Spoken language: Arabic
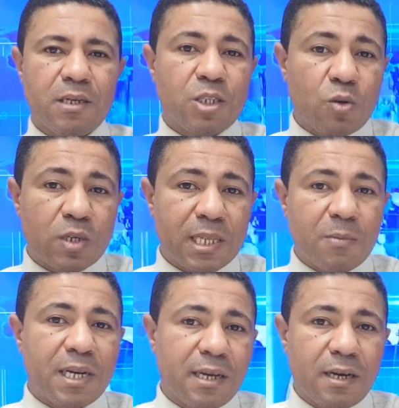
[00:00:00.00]
جوج
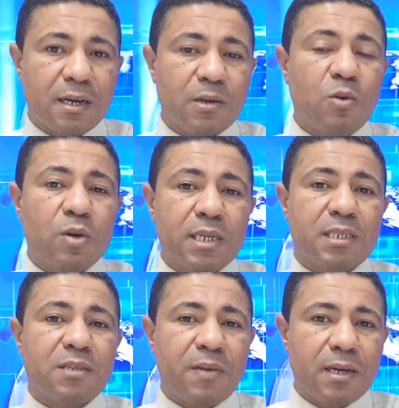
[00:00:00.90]
المليار
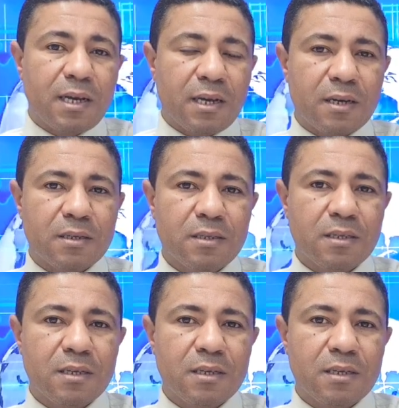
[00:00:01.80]
ونص في النهار